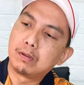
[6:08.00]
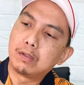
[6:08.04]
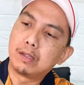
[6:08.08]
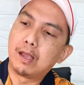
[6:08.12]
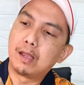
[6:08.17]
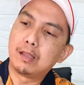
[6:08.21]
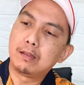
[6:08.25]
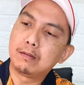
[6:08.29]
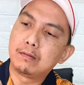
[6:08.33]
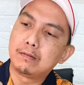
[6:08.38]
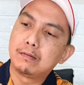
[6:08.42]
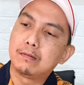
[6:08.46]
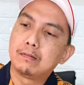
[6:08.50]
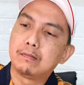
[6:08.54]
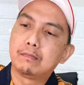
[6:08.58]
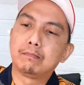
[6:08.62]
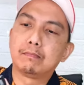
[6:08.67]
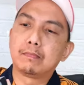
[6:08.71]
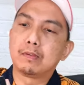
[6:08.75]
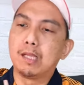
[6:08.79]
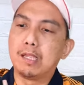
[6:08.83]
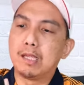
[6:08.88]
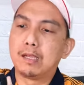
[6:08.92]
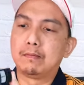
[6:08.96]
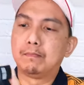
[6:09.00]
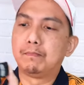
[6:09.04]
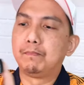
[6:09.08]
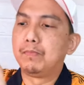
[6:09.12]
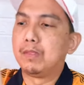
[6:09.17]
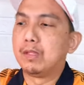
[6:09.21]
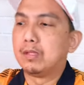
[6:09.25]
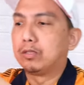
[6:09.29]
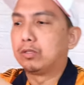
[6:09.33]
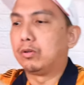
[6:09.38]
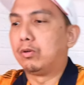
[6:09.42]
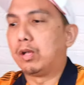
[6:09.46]
Ayan. Ayan.
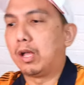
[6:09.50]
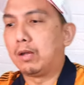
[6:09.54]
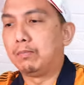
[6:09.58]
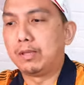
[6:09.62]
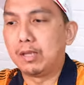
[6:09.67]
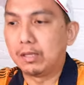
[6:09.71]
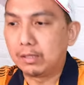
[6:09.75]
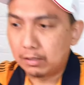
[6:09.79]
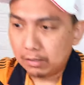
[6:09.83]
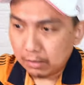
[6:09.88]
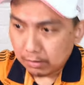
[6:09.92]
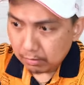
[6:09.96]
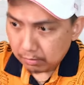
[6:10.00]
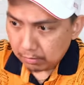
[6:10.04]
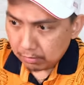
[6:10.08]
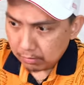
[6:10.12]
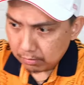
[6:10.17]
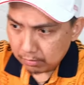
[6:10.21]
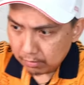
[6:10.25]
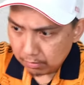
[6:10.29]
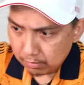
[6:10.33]
So, kapit natin dito.